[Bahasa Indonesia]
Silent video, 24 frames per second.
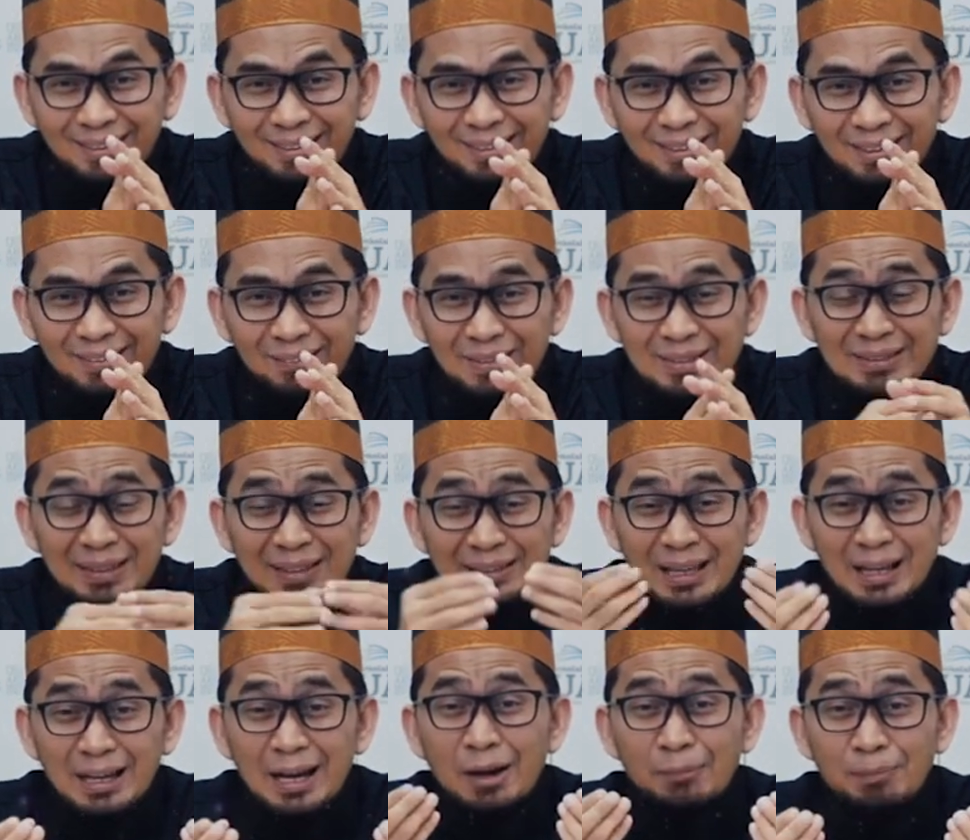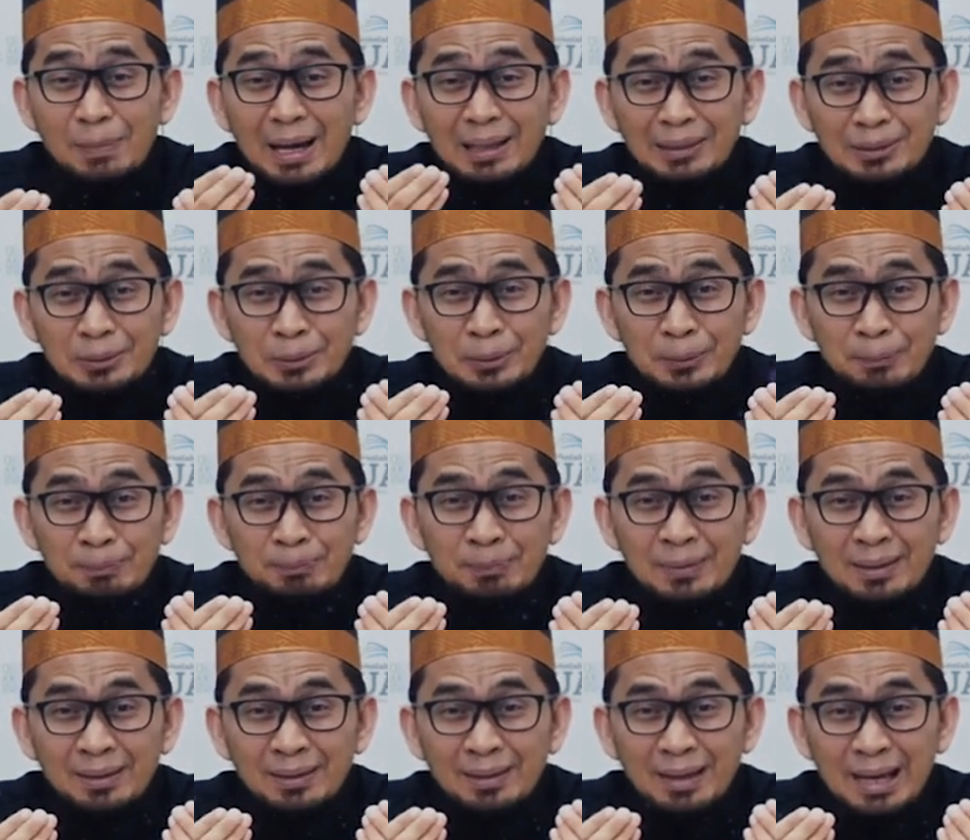Ya, masa kita nggak patuh?
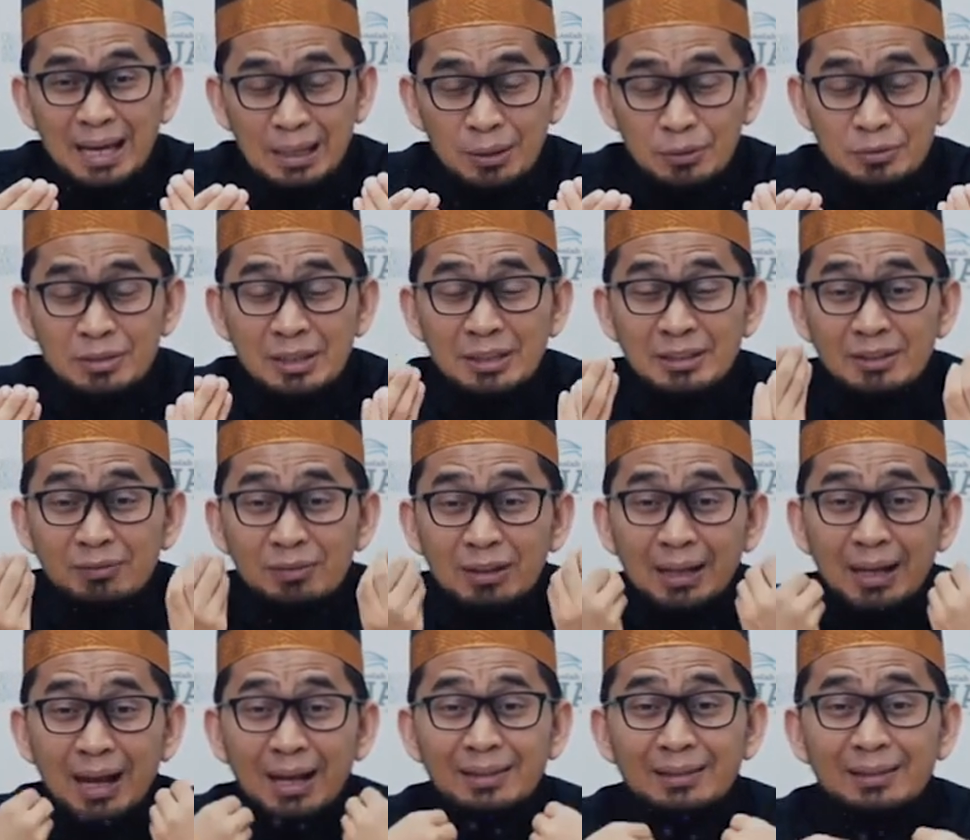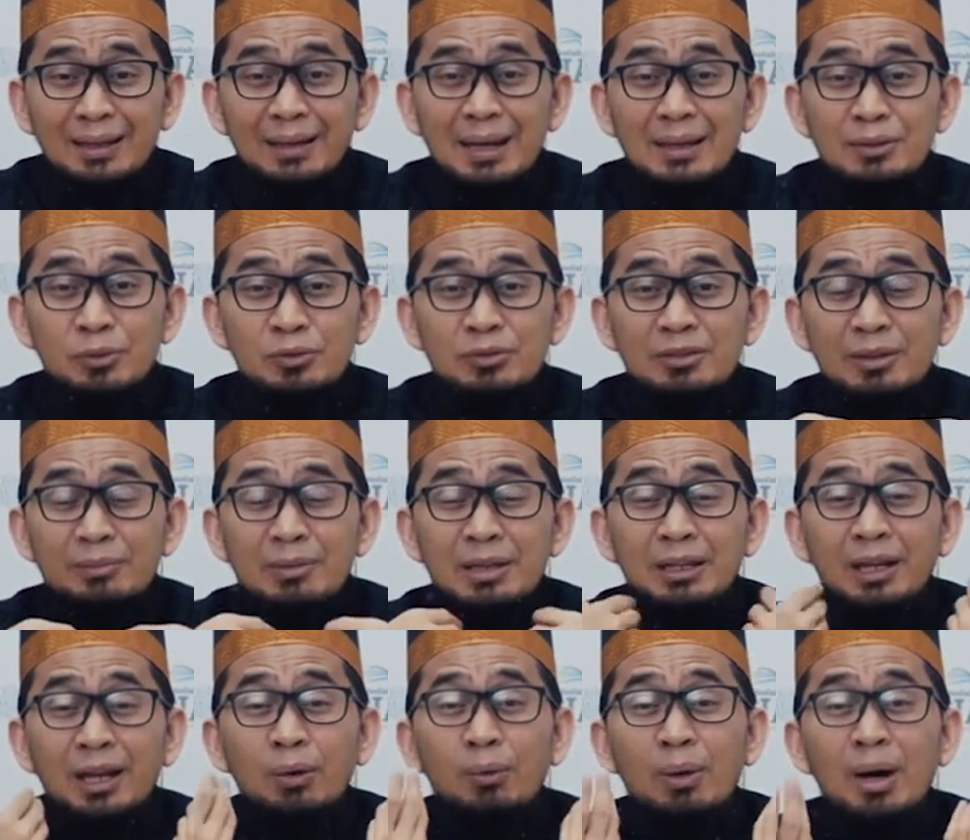Harusnya kita berkata langsung
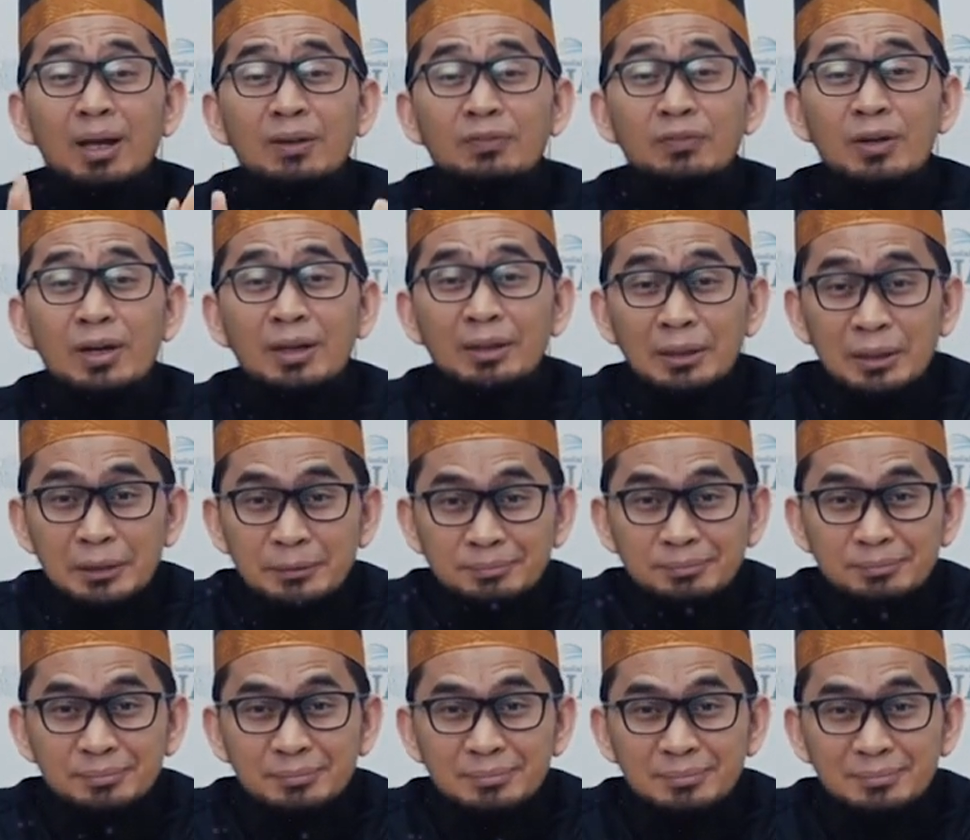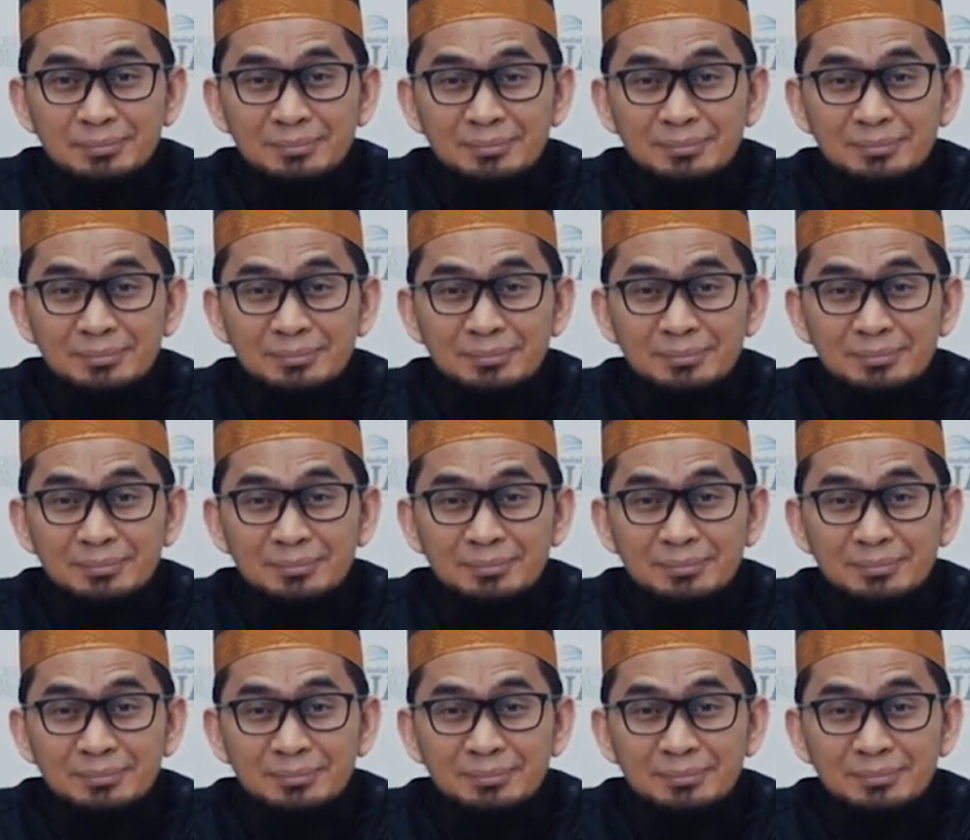sami'na wa ata'na.